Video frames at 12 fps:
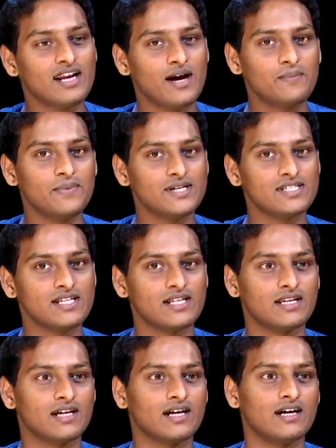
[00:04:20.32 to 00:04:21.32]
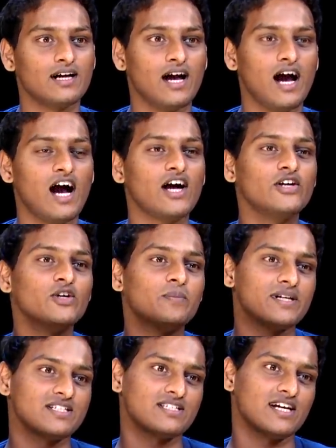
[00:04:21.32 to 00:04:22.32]
రామ్ ప్రసాద్ అన్న ఆటో
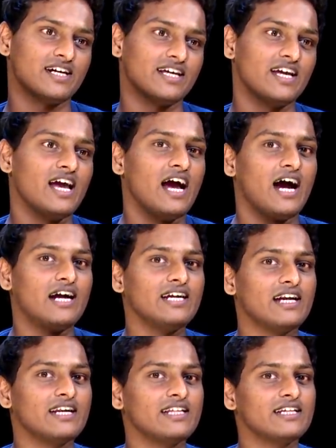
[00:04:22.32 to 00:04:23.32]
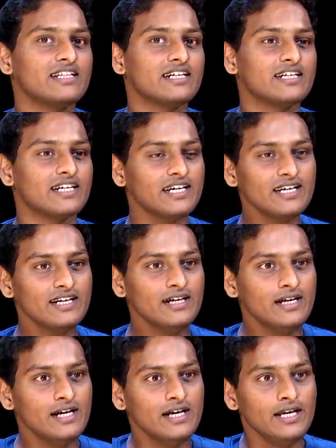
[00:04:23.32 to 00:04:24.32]
పంచసండి అంటే అన్నది ఏదంటే
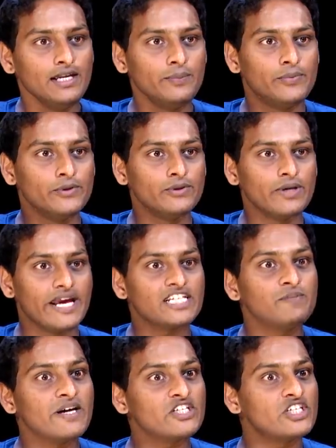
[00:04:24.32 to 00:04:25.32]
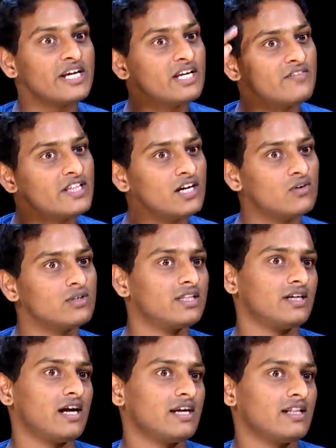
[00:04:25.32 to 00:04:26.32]
ఇప్పుడు ఎక్స్పెక్ట్ చేయని విధంగా
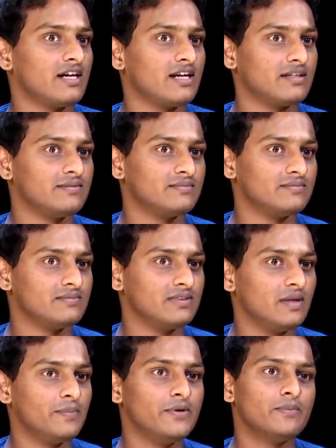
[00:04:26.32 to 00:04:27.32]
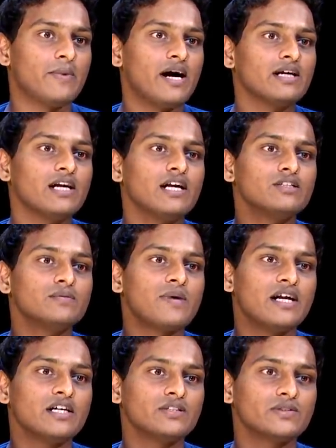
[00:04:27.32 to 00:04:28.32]
ఉంటది అన్న దగ్గర ఇప్పుడు మాట్లాడుతూ
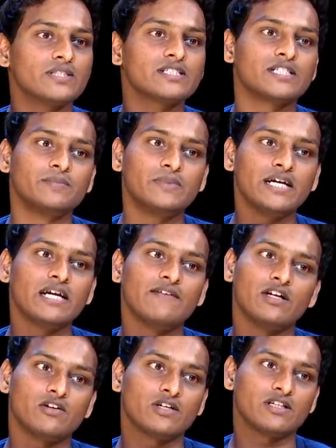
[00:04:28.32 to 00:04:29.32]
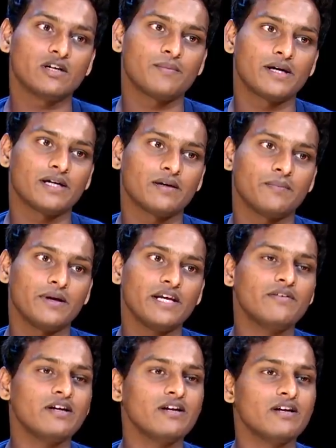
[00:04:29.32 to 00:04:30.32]
మాట్లాడుతూ కూడా స్క్రిప్టింగ్ లెవెల్లో ఉండదు అనమాట
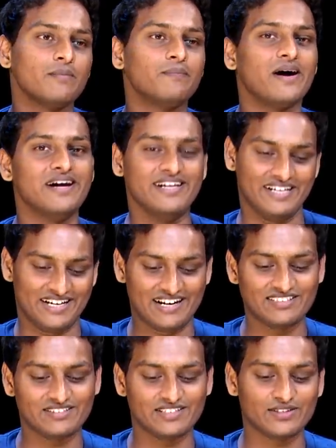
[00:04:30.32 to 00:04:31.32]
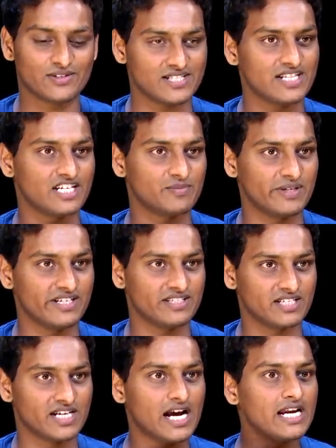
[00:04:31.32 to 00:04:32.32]
ఎవరైనా అబ్బా ఇటు ఇది వస్తుందని ఎక్స్పెక్ట్
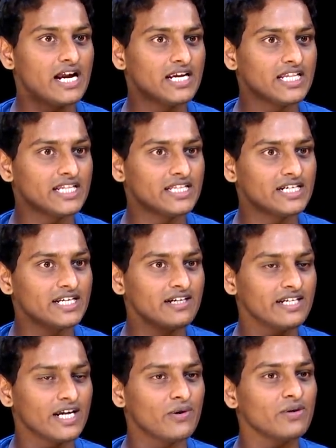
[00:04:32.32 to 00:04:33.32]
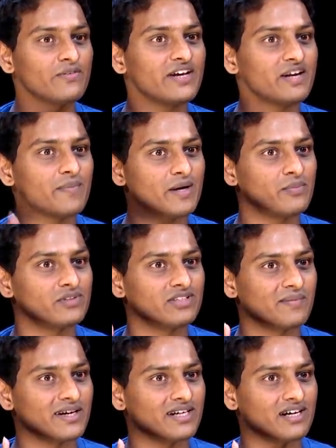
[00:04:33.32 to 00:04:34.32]
చేస్తారు కానీ అన్నది ఏంటంటే టక్కున వేరే
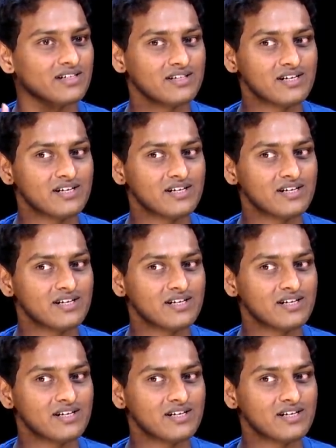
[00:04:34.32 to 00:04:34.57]
పడిపోతుంది అనమాట